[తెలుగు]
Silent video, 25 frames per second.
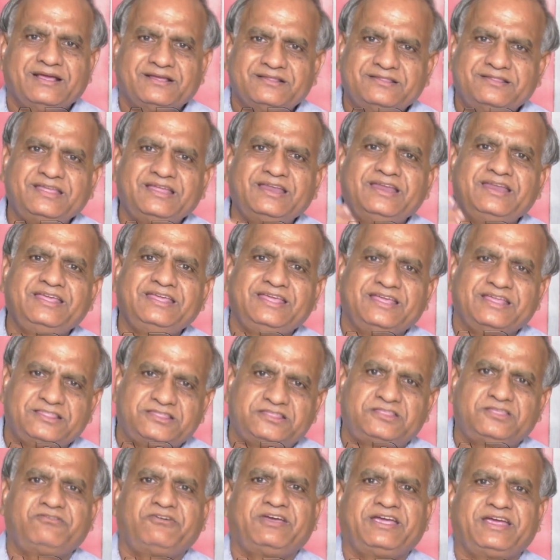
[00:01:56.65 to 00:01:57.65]
దీన్ని
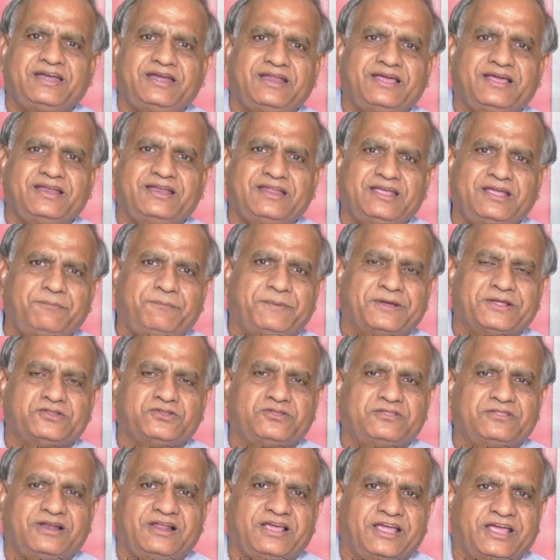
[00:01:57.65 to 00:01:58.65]
ఎత్తివేయడానికి
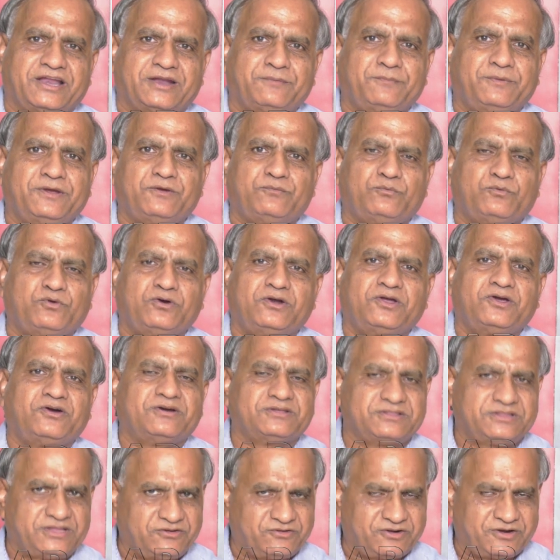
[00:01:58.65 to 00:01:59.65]
పంతొమ్మిది వందల ఎనభై మూడులో
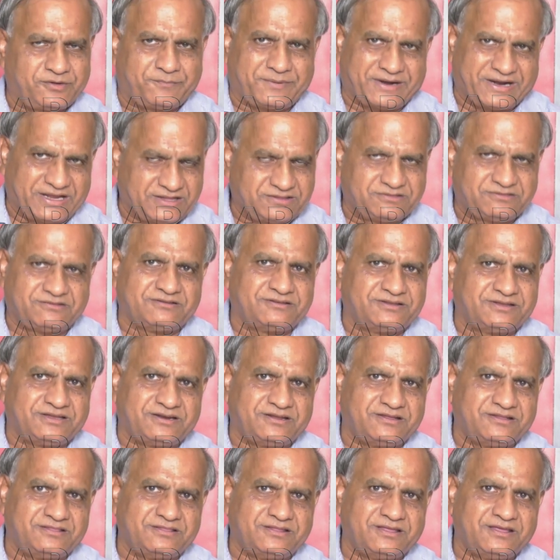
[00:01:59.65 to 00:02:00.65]
ఒక తీవ్ర ప్రయత్నం
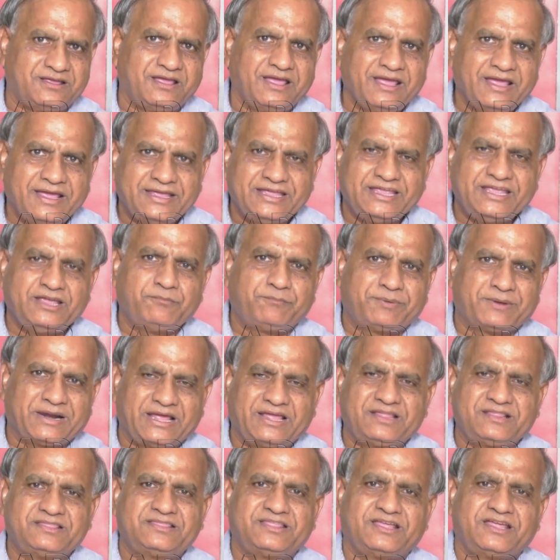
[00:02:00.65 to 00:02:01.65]
జరిగింది ఈ
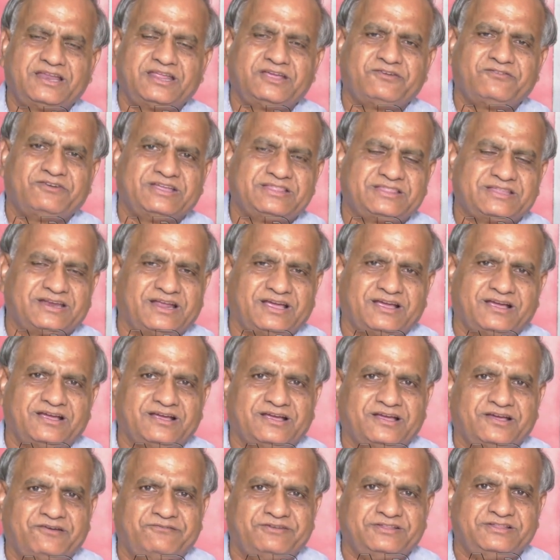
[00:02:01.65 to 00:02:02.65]
ప్రయత్నానికి
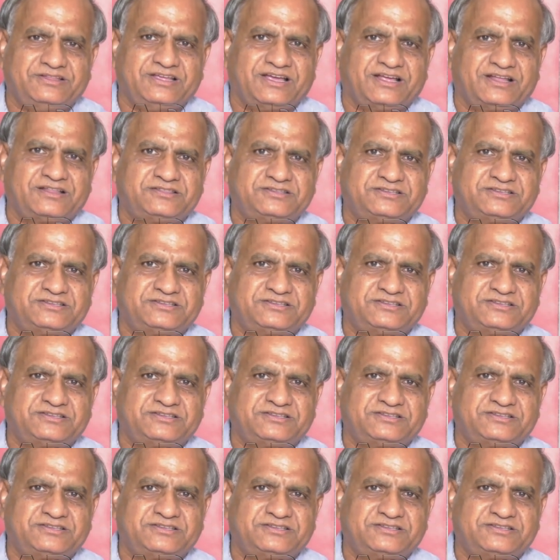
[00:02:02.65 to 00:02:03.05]
వ్యతిరేకంగా విద్యార్థి